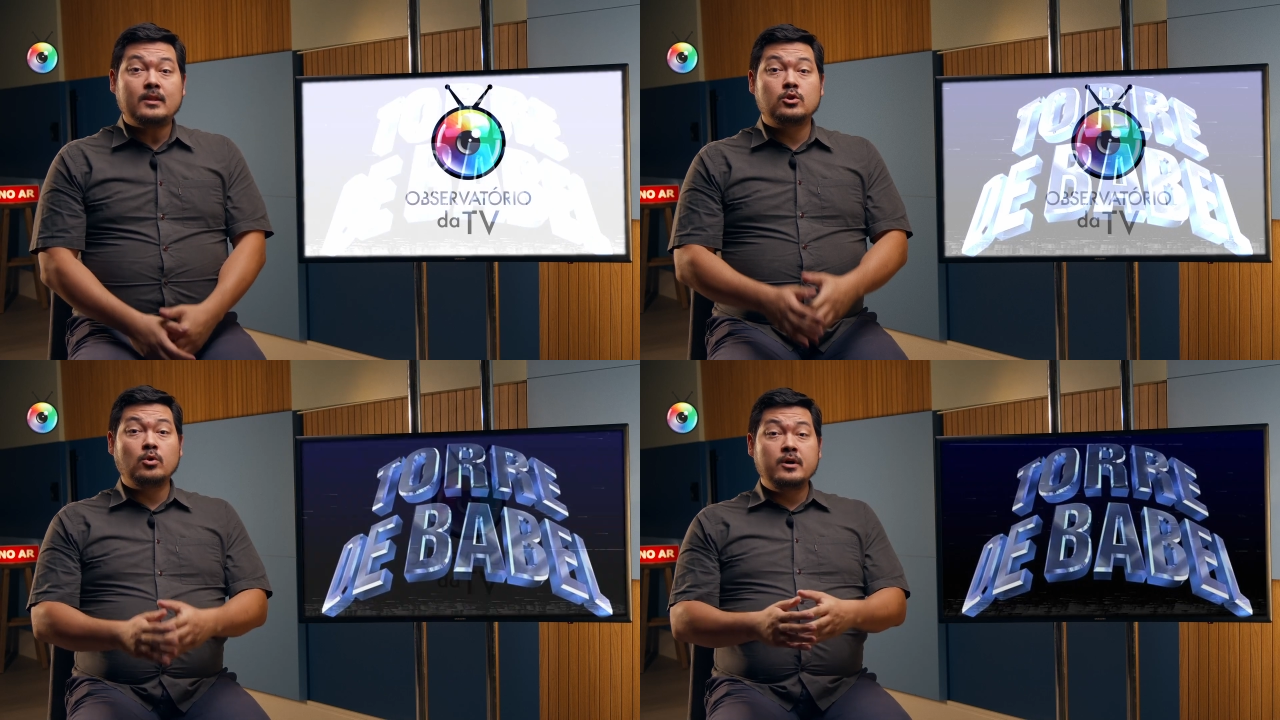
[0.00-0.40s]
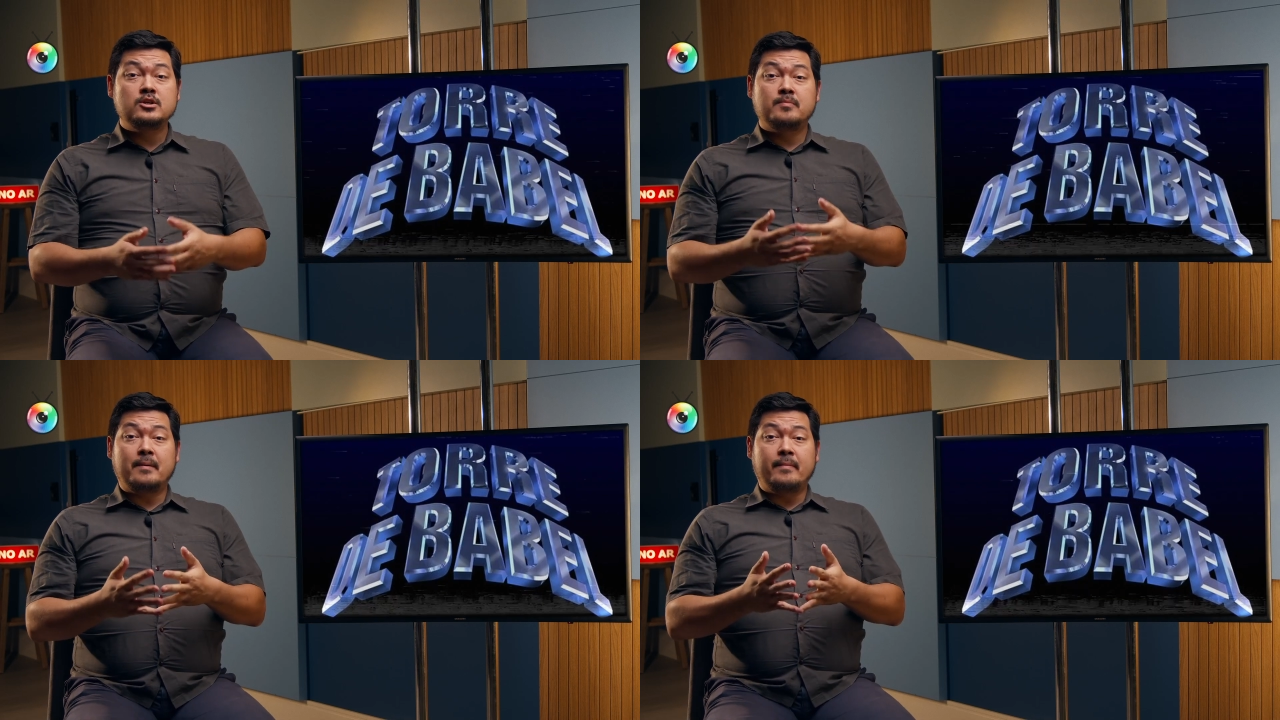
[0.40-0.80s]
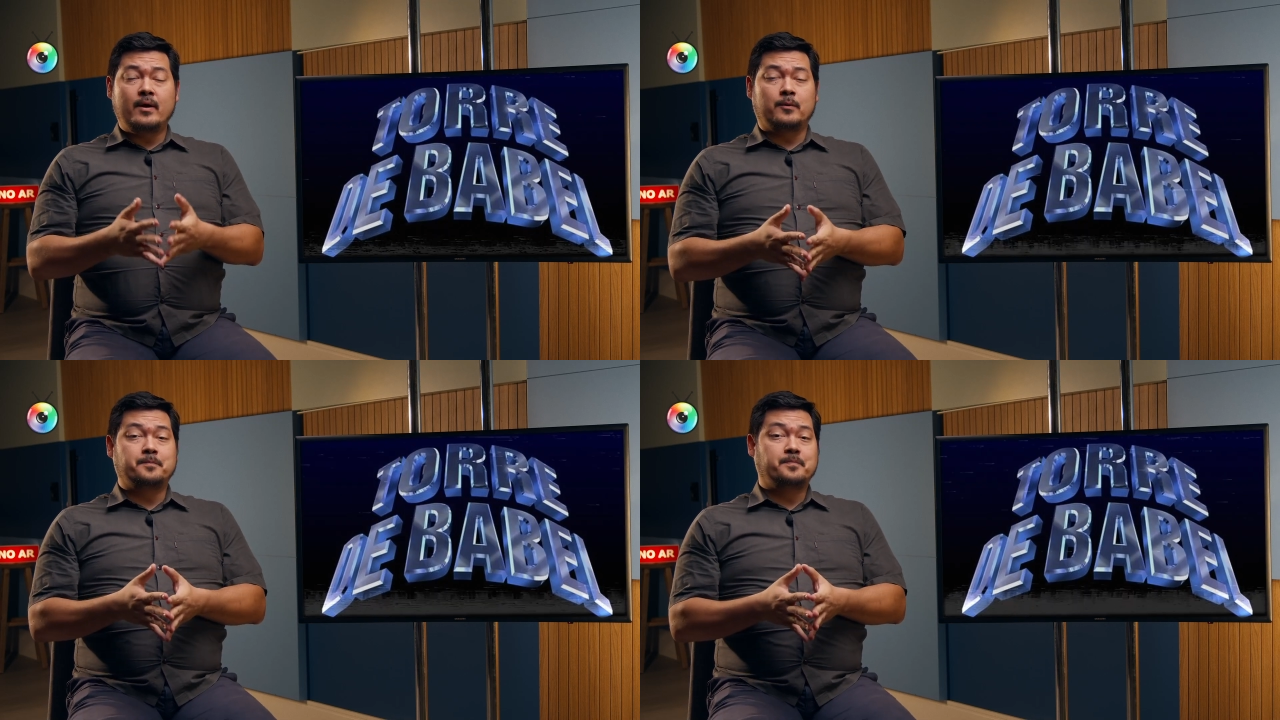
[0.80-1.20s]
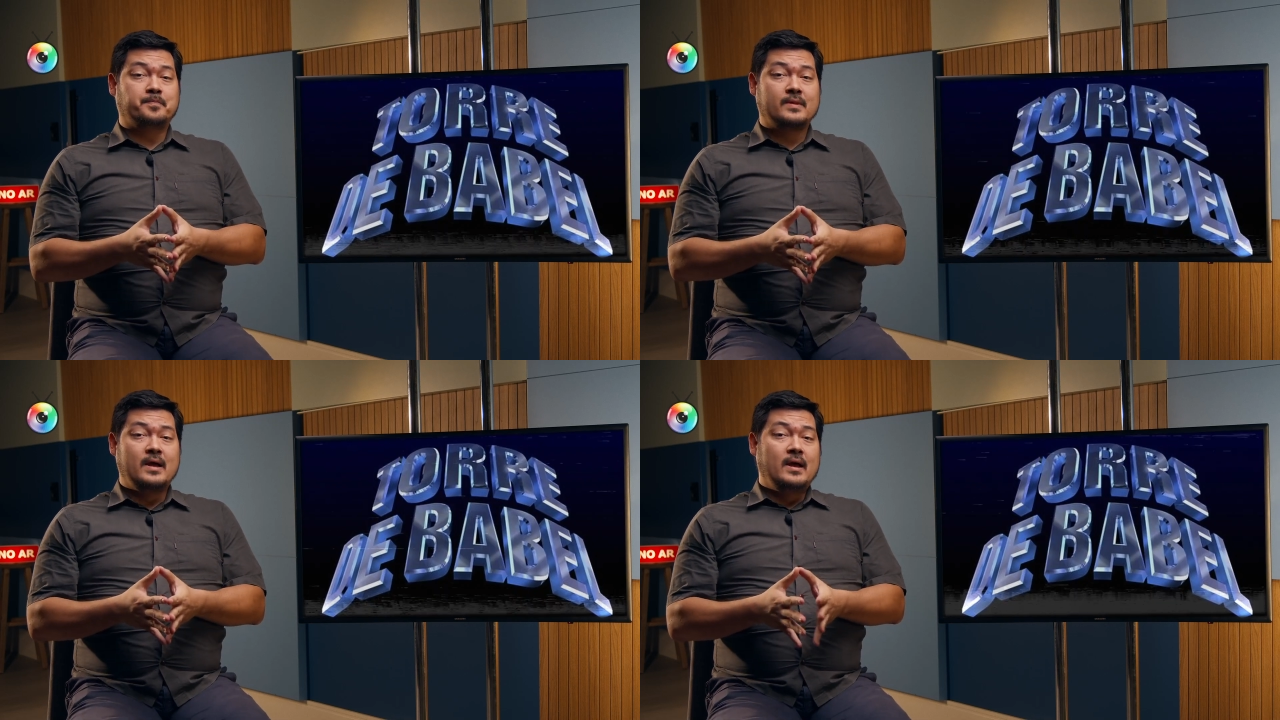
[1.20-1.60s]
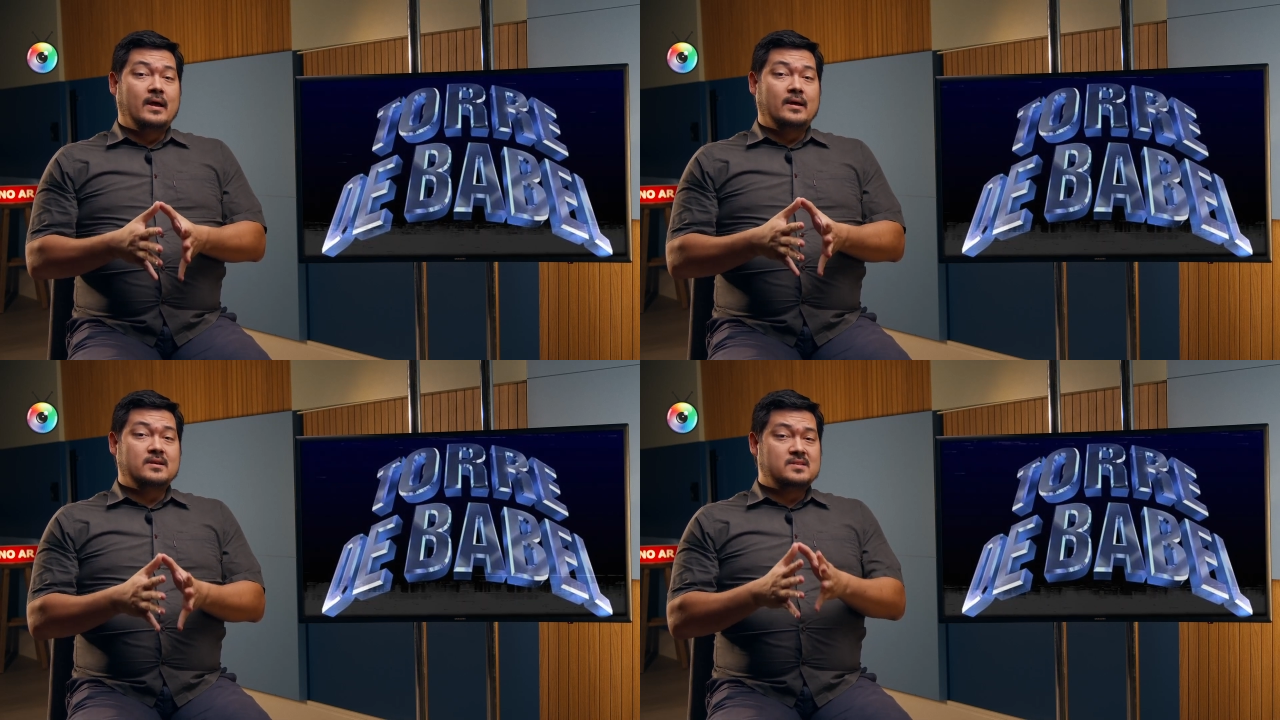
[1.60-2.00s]
Torre de Babel
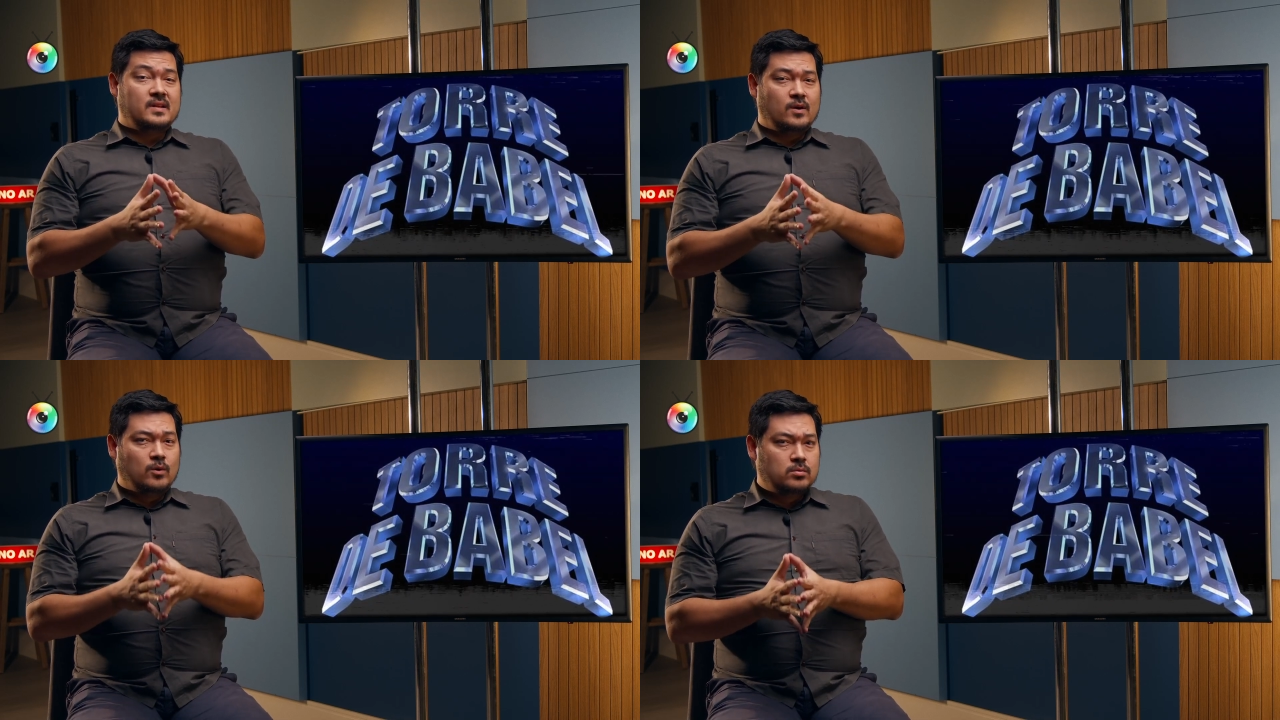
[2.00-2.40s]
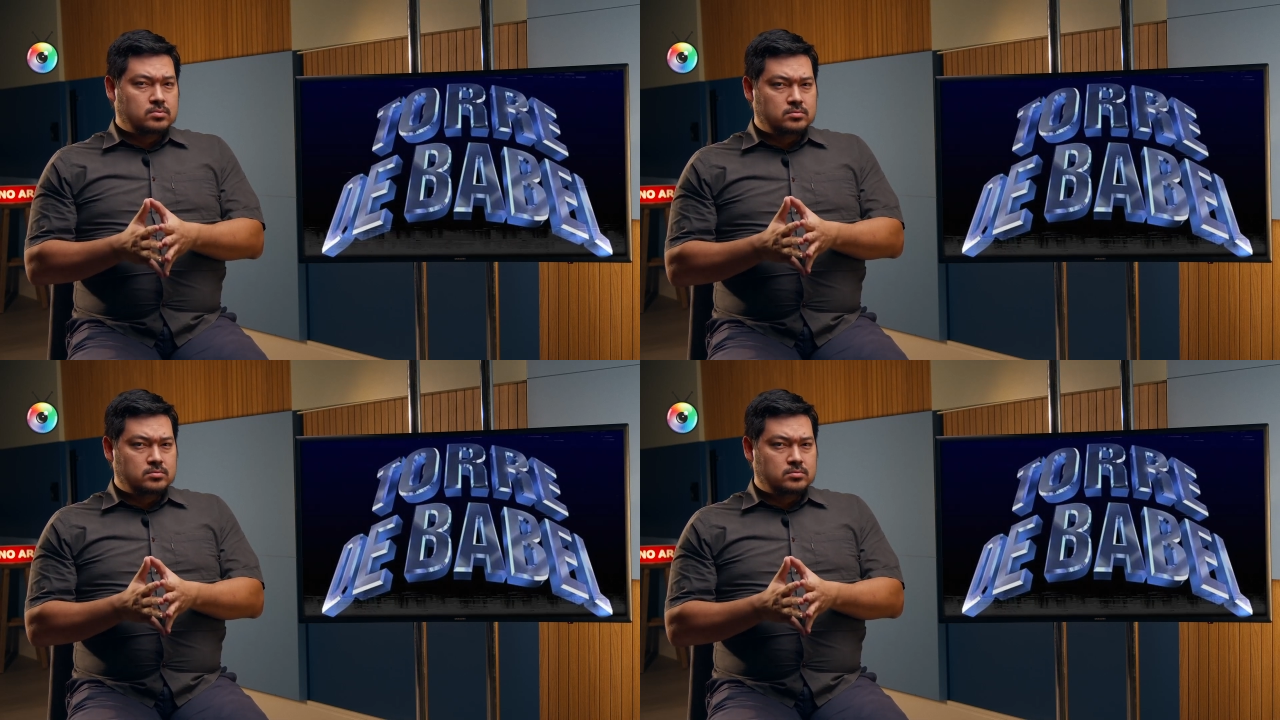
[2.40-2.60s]
estreou